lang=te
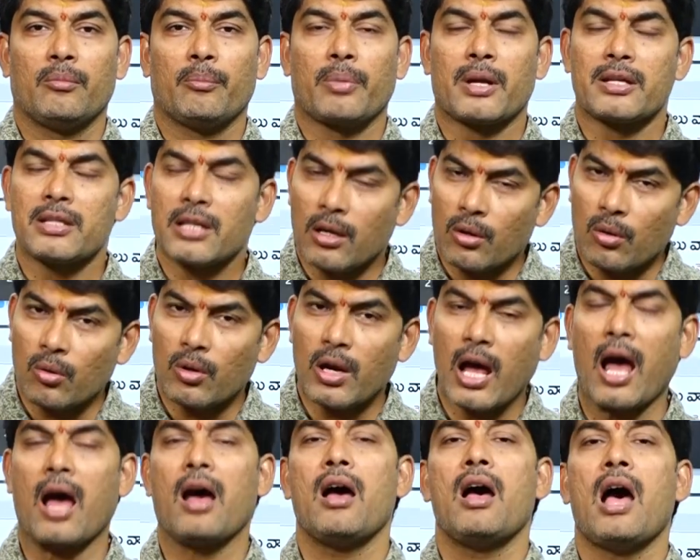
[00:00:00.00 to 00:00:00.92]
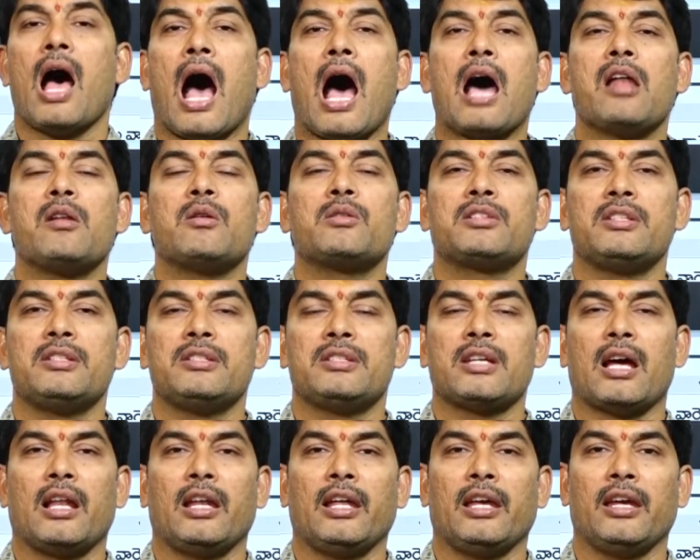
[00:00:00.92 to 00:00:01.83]
ప్రజలు కూడా
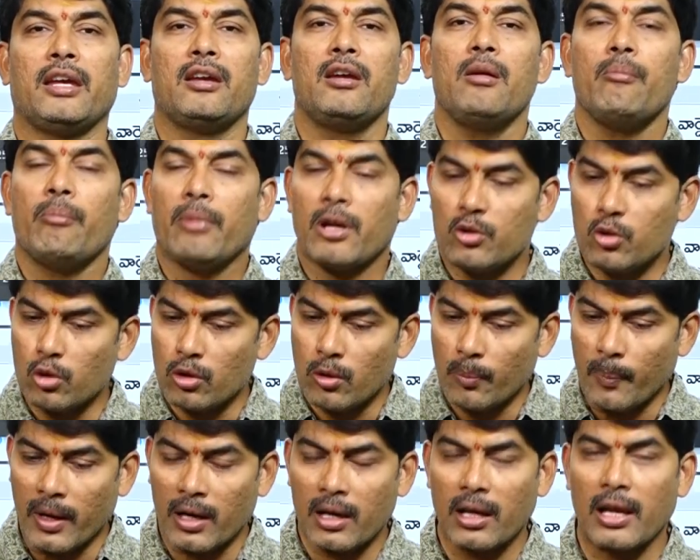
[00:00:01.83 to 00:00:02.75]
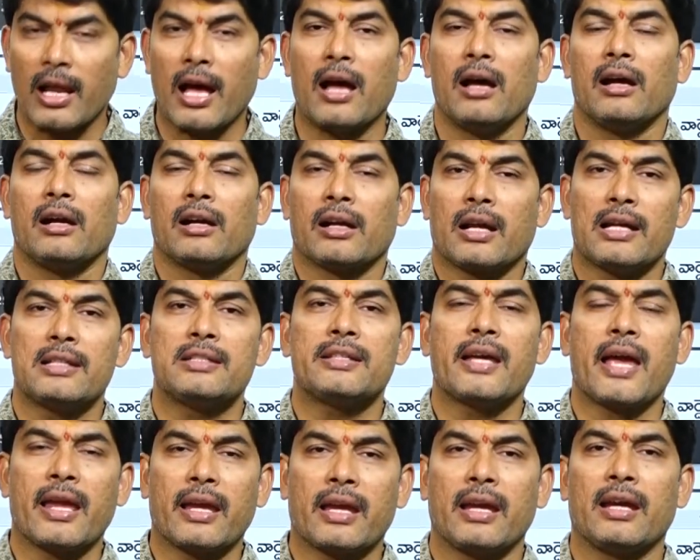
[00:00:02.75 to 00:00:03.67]
ఆలోచించాలి మన చుట్టుపక్కల
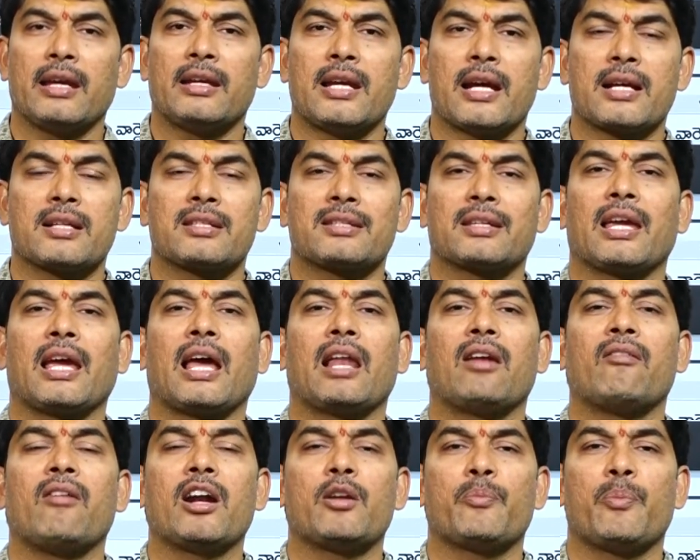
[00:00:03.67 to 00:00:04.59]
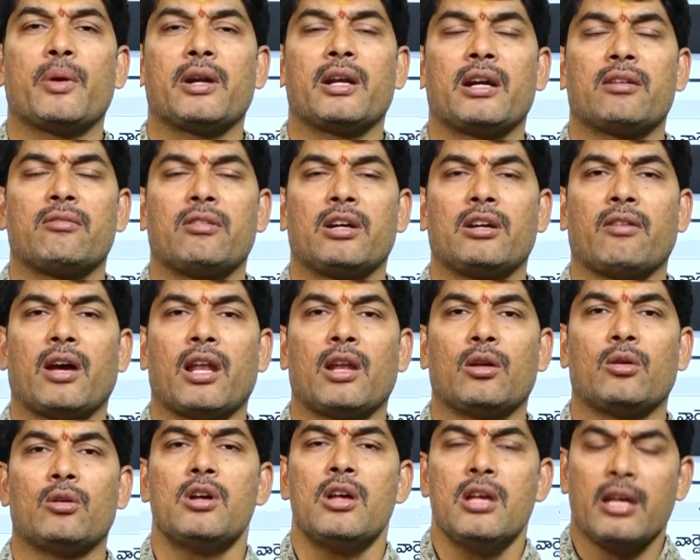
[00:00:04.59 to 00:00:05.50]
గంజాయికి డ్రగ్స్కి అలవాటు పడ్డటువంటి
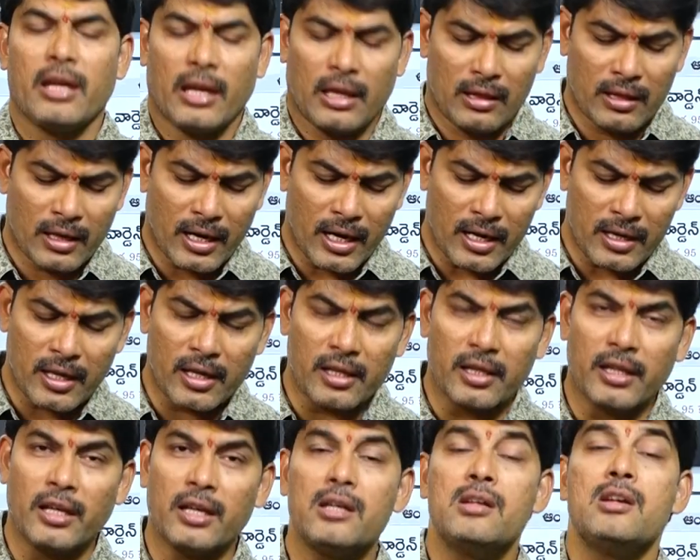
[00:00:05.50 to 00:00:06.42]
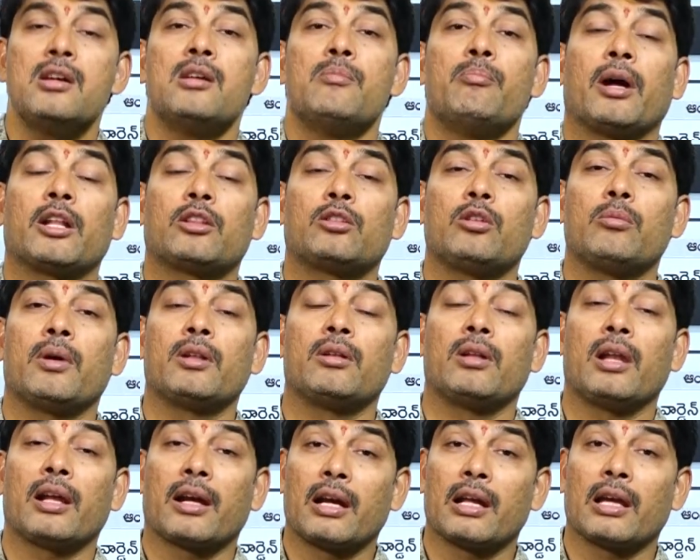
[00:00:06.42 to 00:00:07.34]
వాళ్ళు ఎందుకంటే ఇది మత్తు
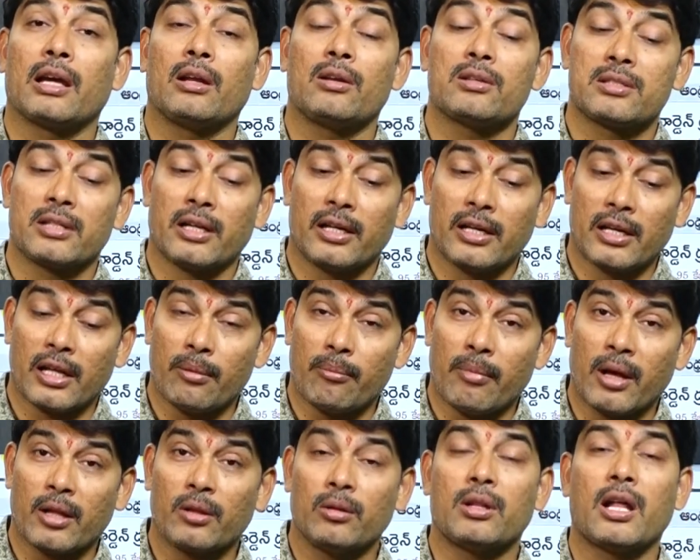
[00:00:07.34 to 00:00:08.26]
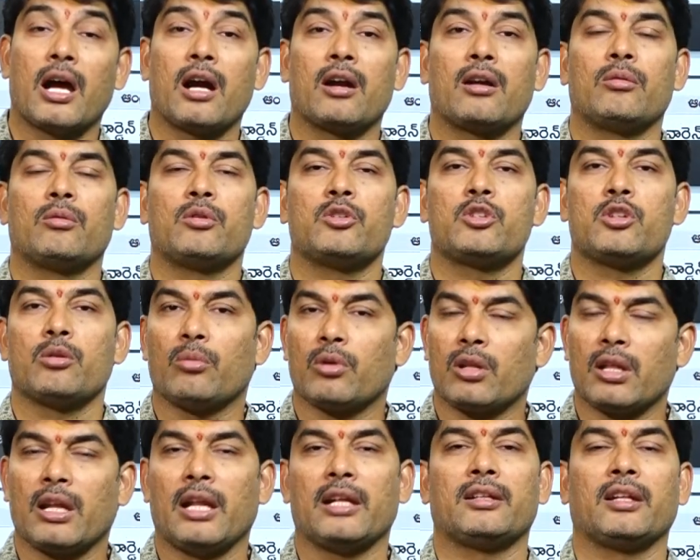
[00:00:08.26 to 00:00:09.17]
మందులు ఎక్కడికి వెళ్ళొస్తాయంటే మందు తాగడం నుంచి
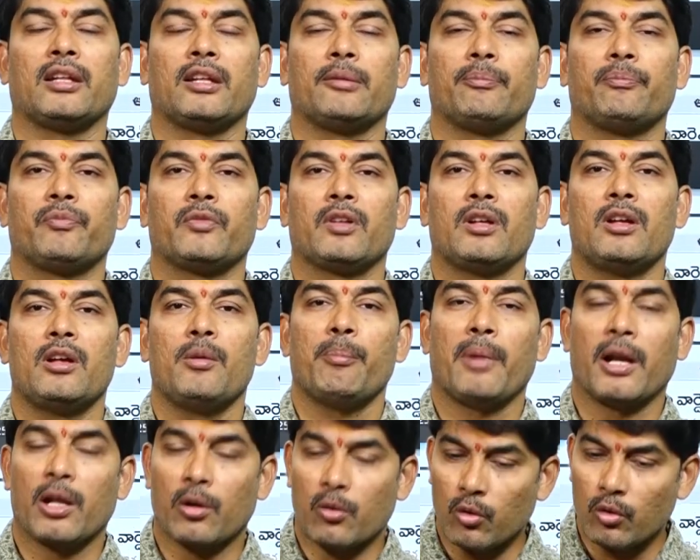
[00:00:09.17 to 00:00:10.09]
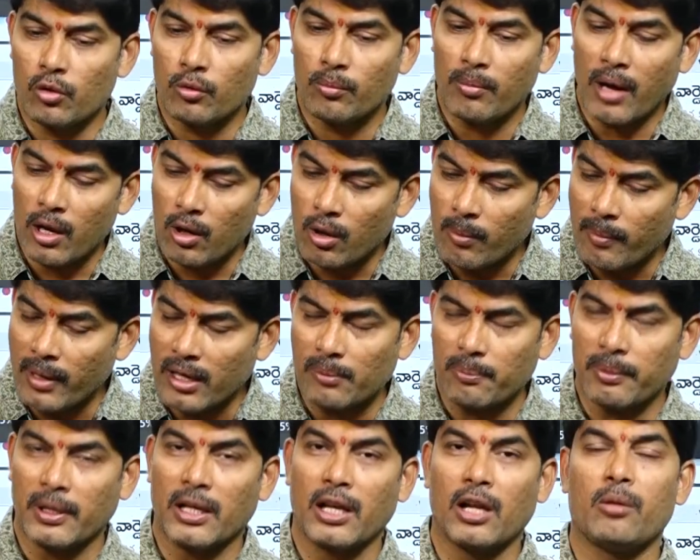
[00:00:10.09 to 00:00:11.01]
మొదలవుతుంది మన కుటుంబాల్లో మన
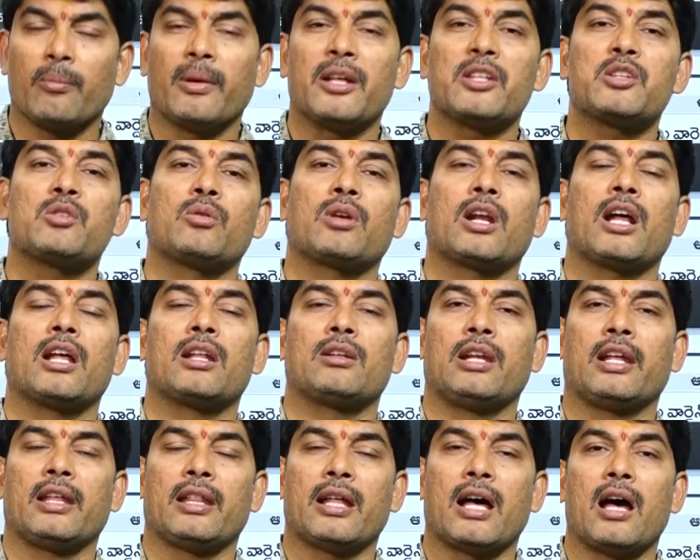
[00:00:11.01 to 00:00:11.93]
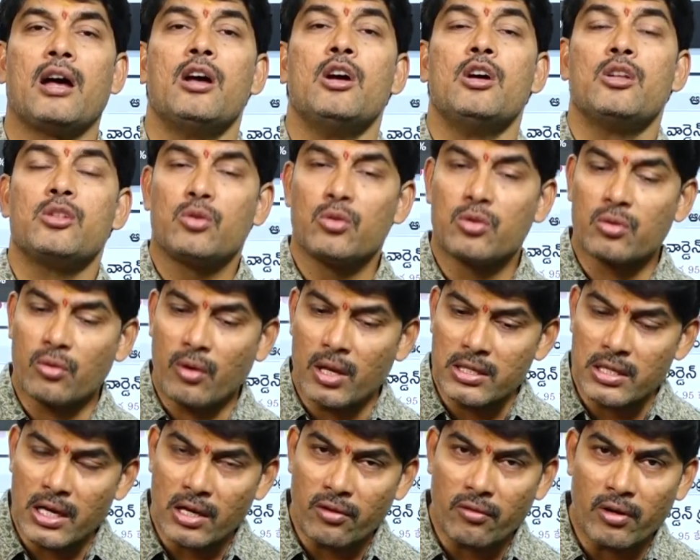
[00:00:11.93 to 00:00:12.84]
పిల్లలు మంచి గురాజు లేదా
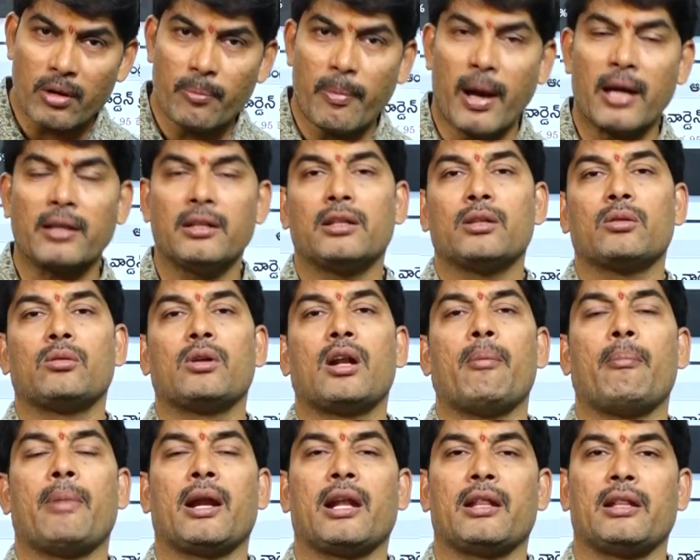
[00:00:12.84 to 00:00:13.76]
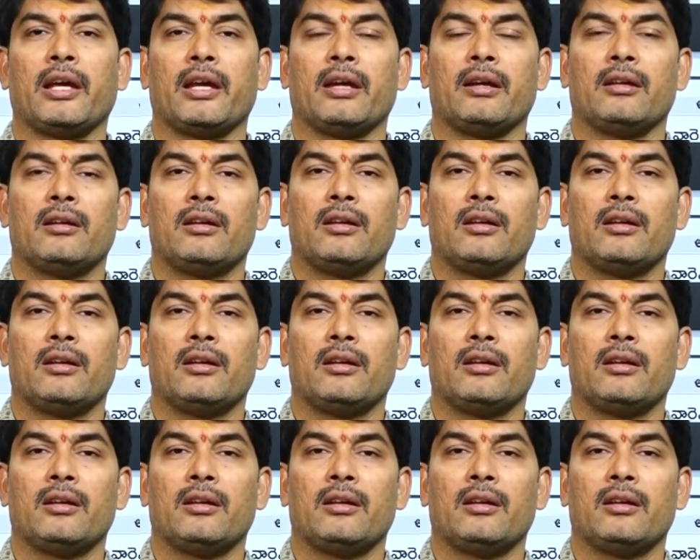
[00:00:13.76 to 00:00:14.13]
చూసుకోవాల్సినటువంటి బాధ్యత కూడా మనదే